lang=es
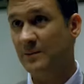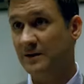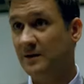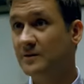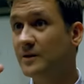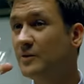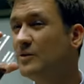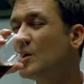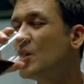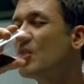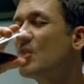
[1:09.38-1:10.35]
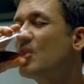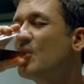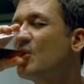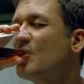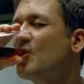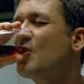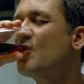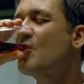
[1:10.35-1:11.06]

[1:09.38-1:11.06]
¿Me entiendes, no? Pero es